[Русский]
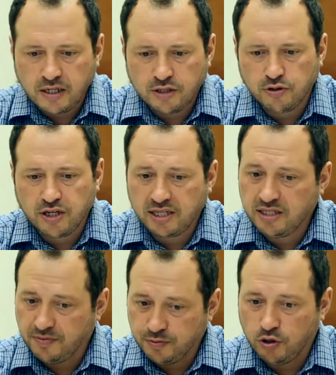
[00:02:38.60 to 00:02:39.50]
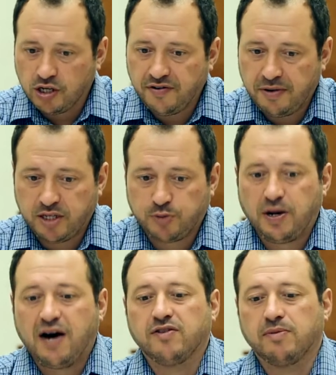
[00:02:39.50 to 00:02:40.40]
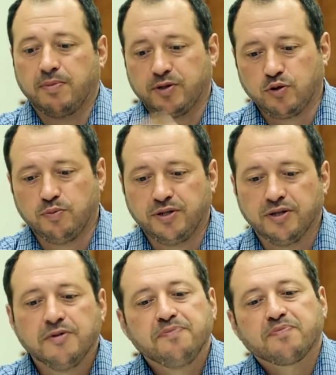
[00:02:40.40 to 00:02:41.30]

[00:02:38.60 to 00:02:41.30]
который ходил долгое время с Павлом, а потом был